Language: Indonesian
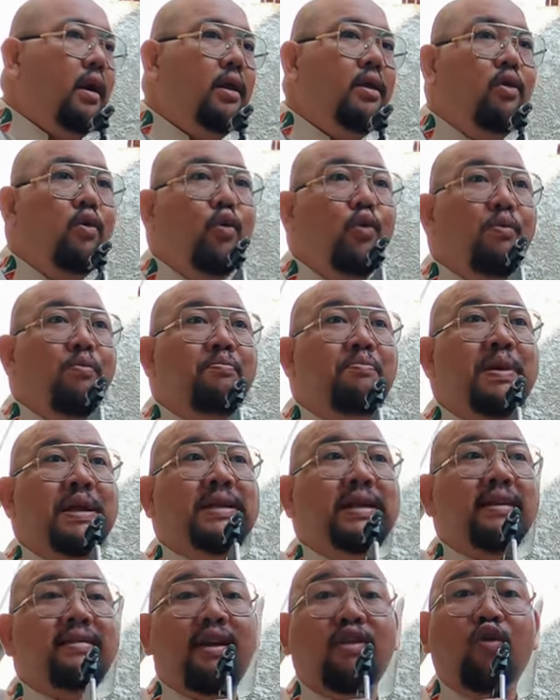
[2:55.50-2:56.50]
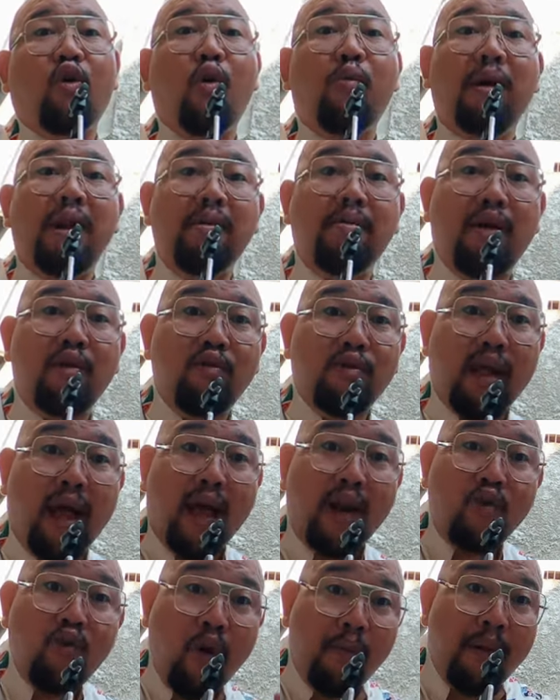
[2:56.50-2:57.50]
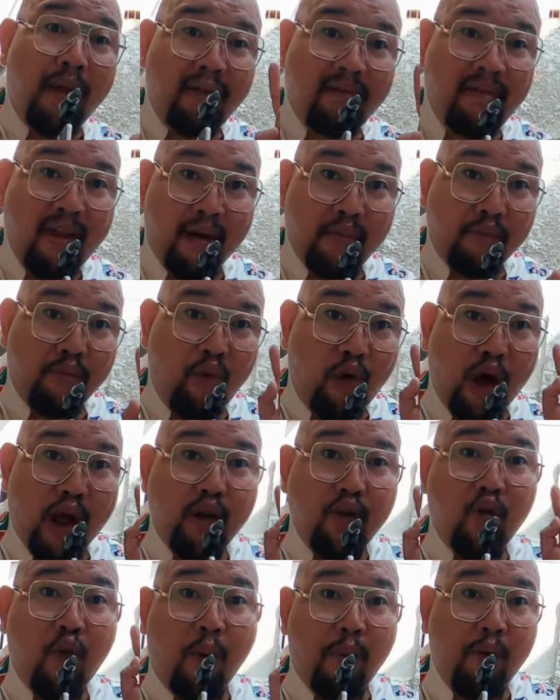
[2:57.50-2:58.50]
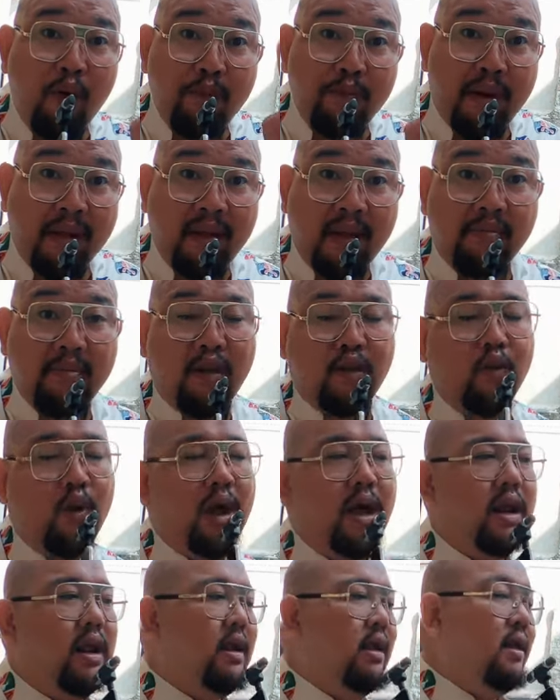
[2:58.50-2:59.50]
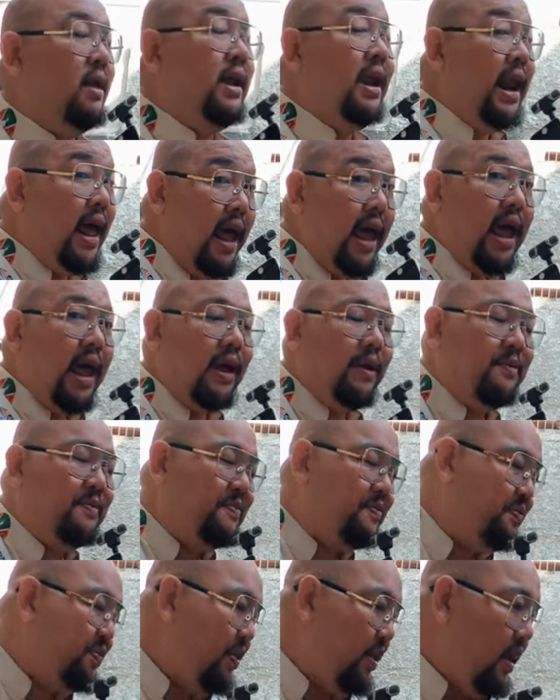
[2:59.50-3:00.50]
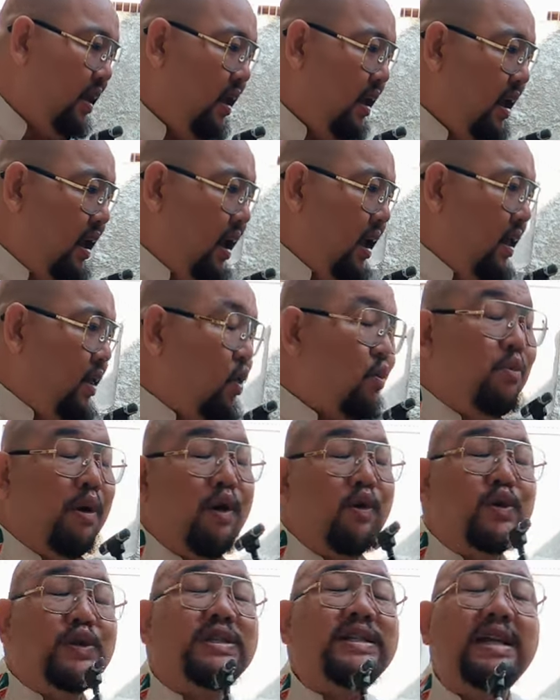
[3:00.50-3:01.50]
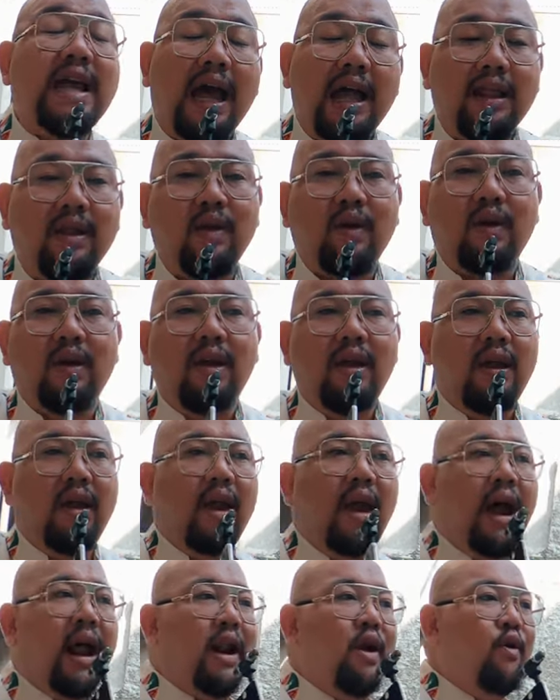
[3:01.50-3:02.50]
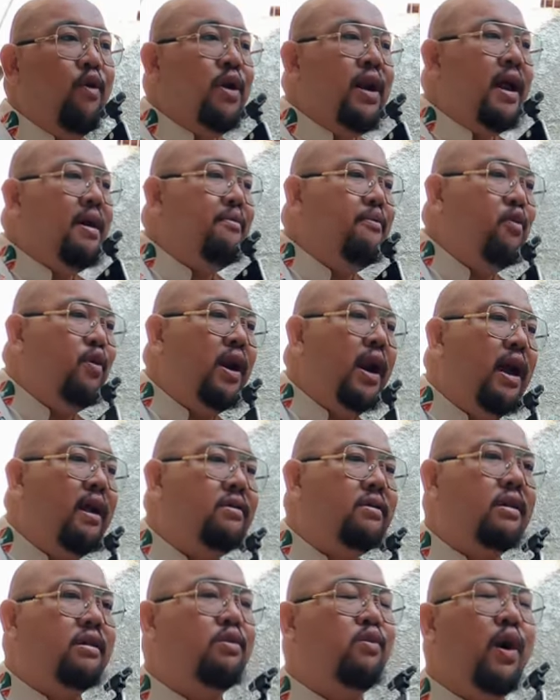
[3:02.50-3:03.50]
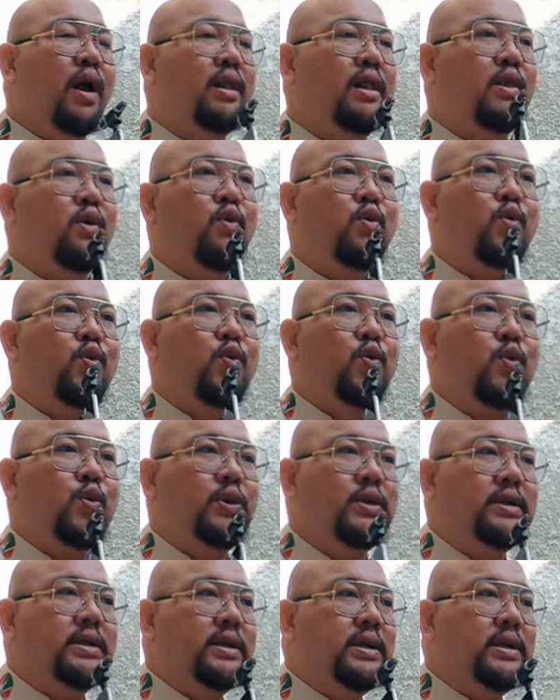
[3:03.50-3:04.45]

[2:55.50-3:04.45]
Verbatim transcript: itu bisa 1,5 juta 12 jam bukan 24 jam satu hari gila ya itu manusia tuh. Kalau udah mulai sesuatu